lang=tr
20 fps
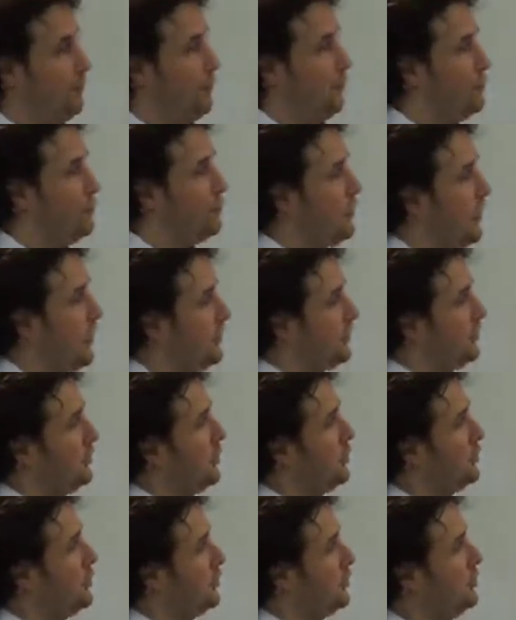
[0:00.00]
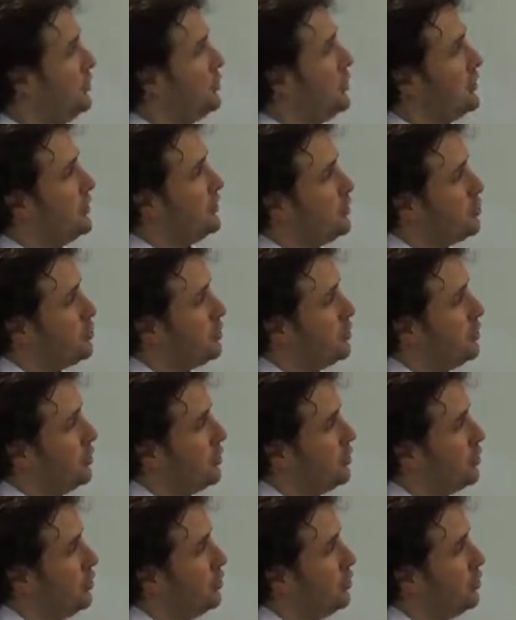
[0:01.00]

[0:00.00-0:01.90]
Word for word: dünyanın yaşının yaklaşık olarak